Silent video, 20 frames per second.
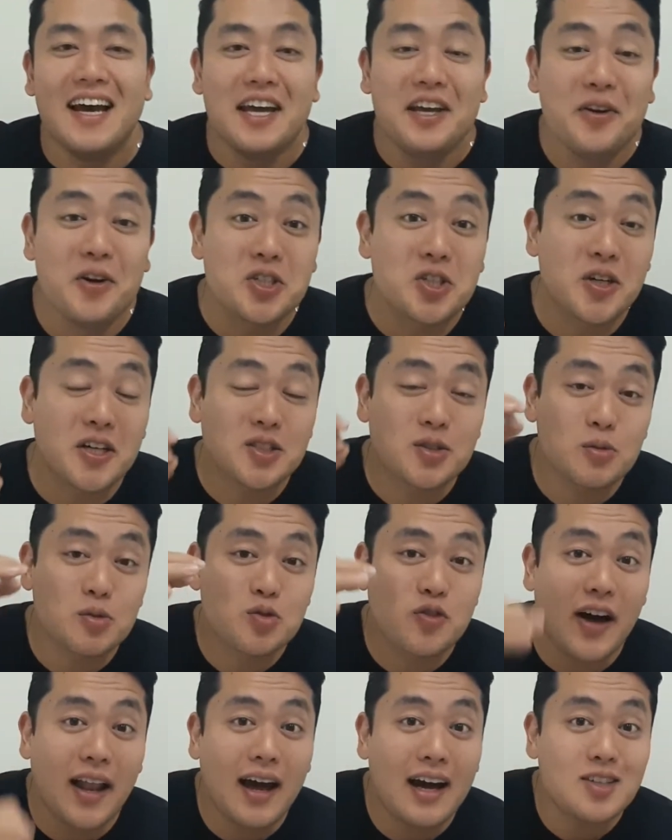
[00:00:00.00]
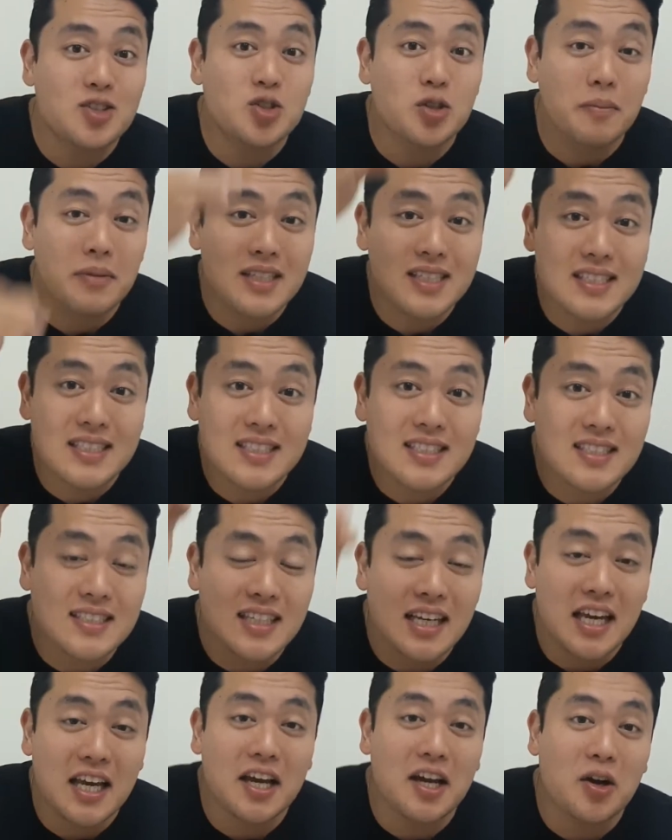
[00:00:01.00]
E hoje nós vamos falar sobre
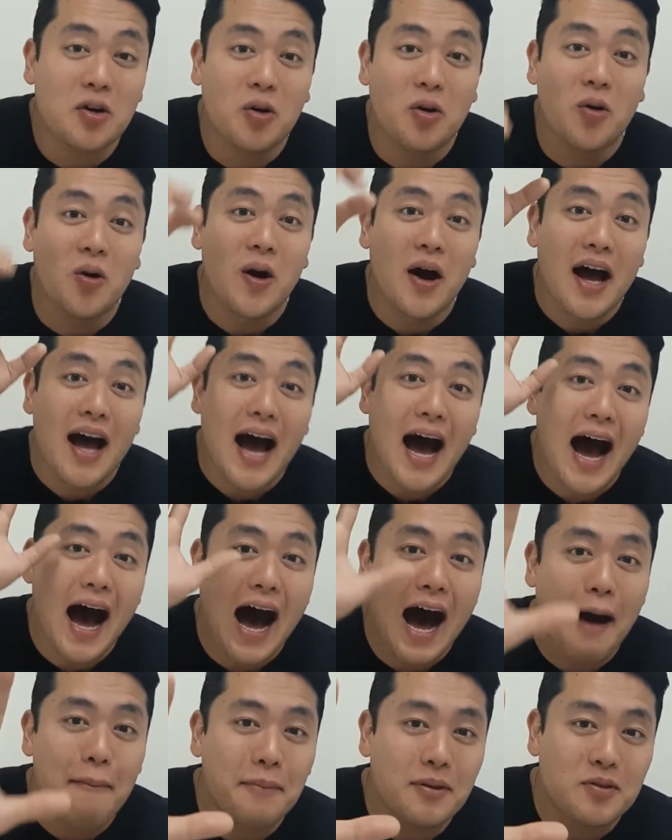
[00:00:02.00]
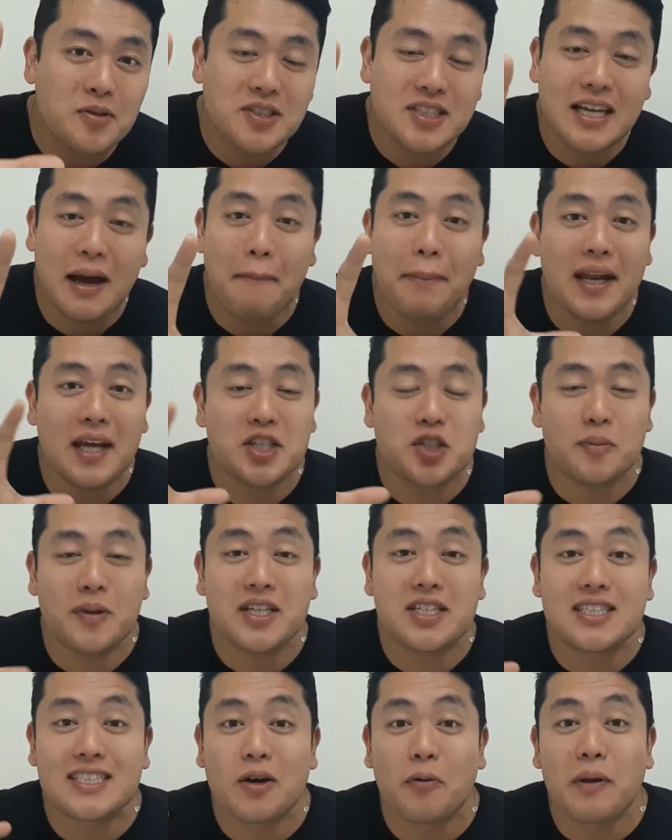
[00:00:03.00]
cinco hábitos que
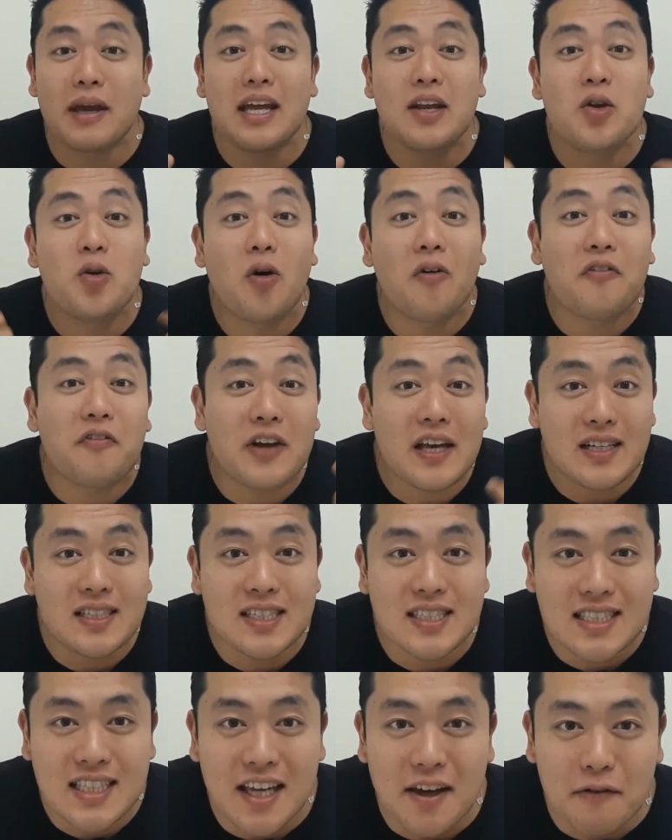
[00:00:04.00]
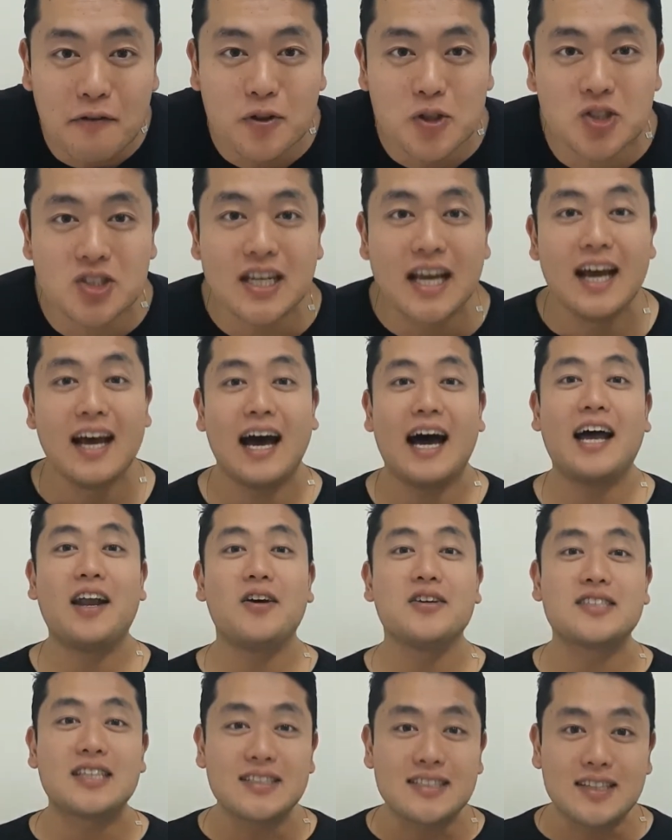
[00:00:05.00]
aparentemente são inofensivos à
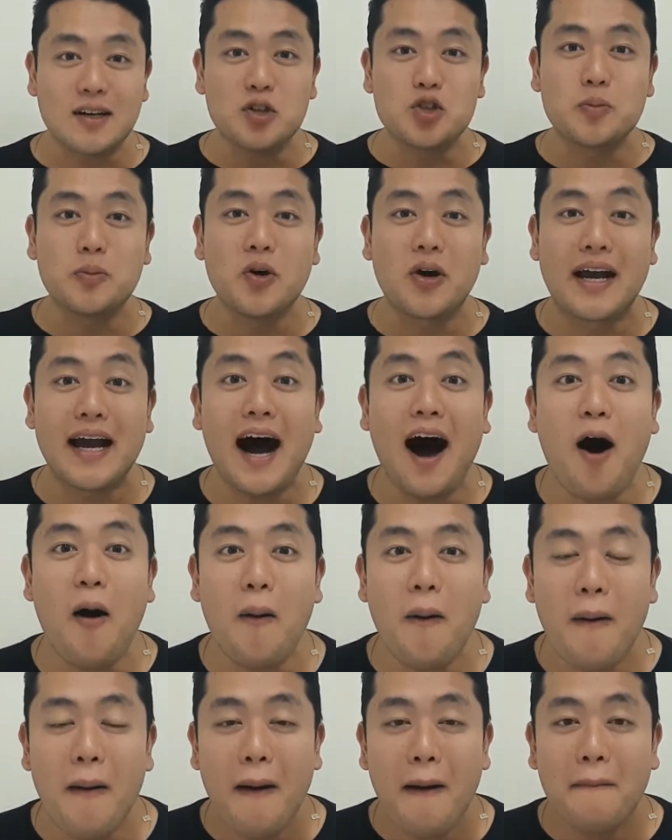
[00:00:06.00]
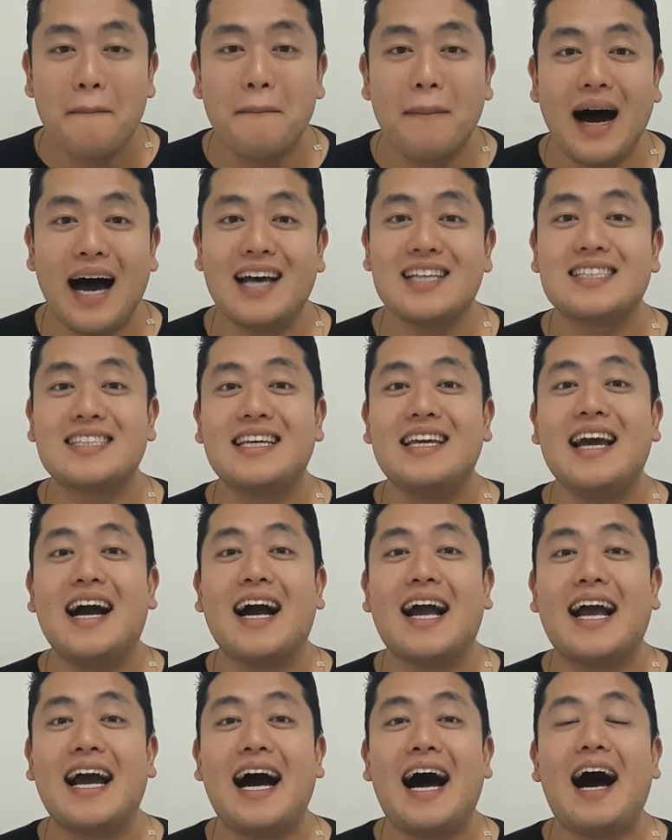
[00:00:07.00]
nossa saúde bucal, mas que
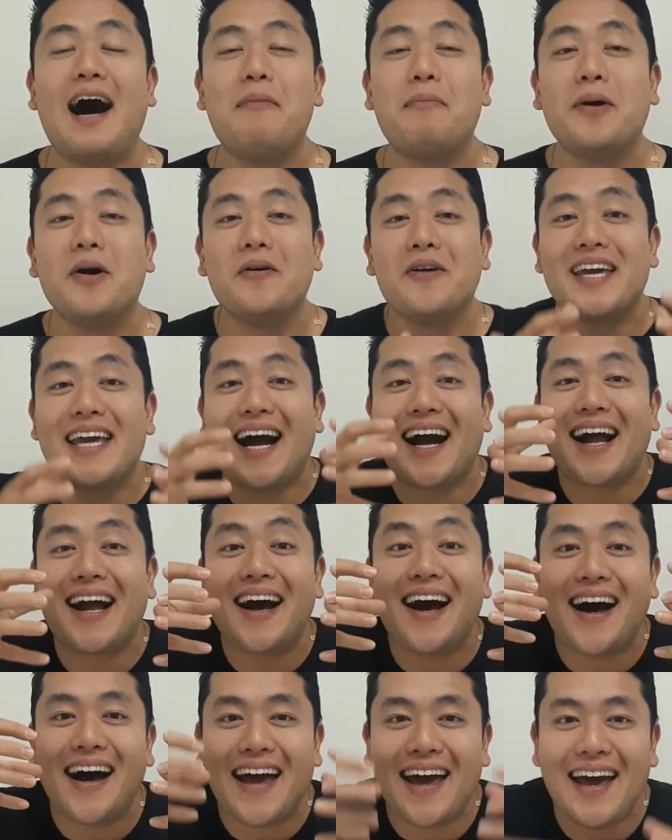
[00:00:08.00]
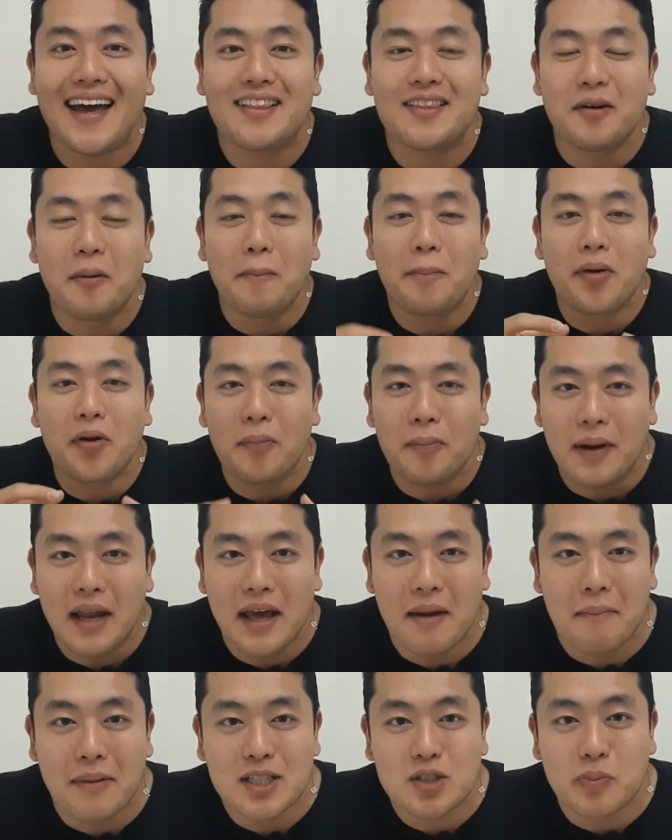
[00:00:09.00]
acabam e acarretam
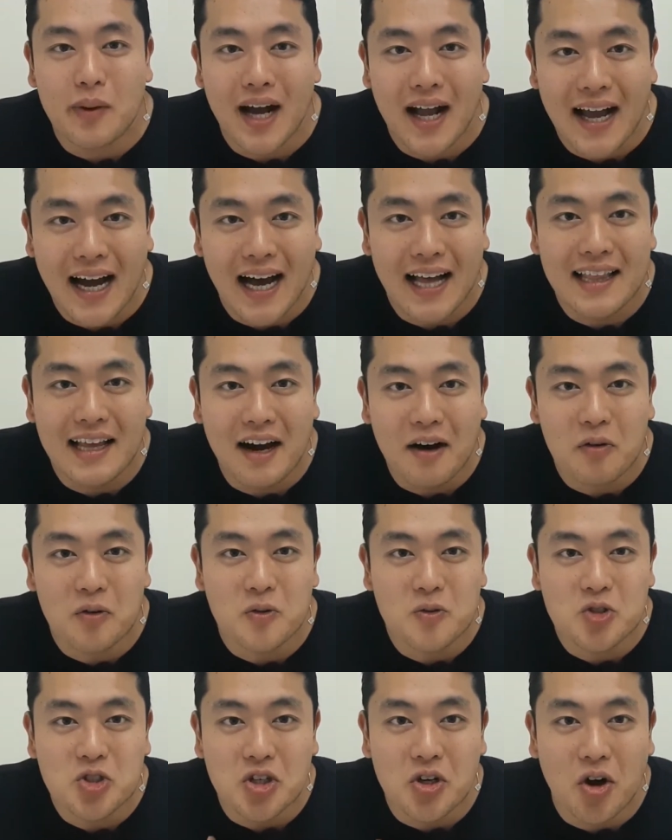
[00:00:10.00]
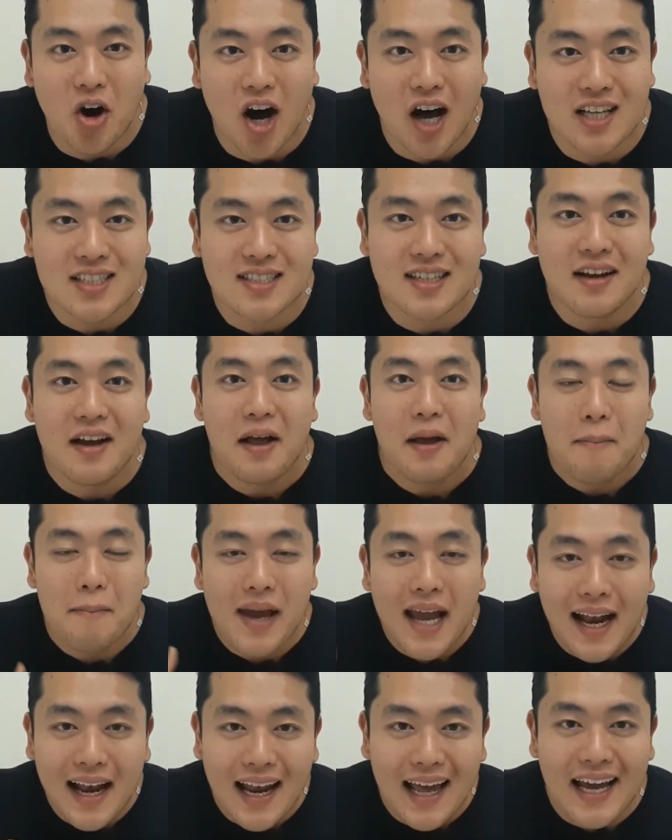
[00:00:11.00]
problemas para cada um de nós.
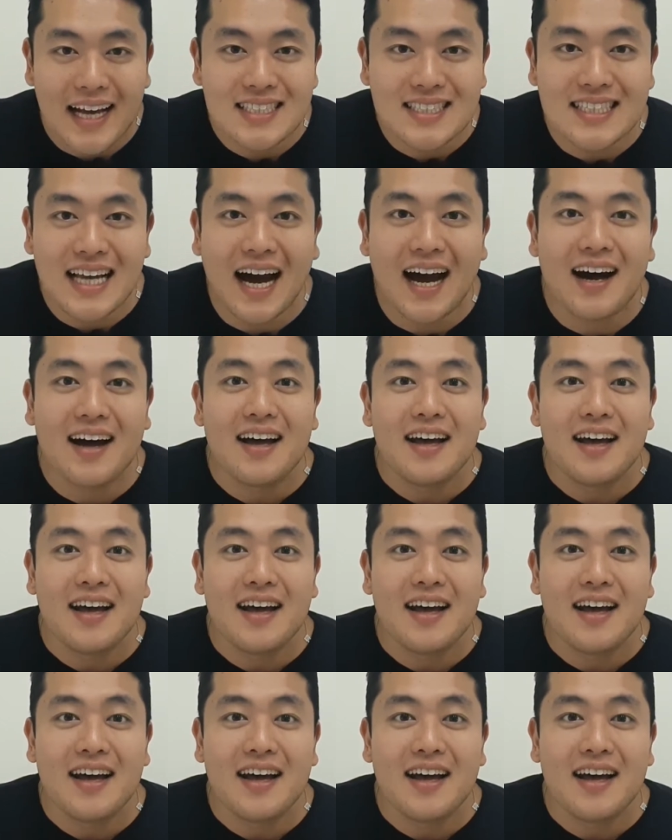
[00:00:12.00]
Beleza?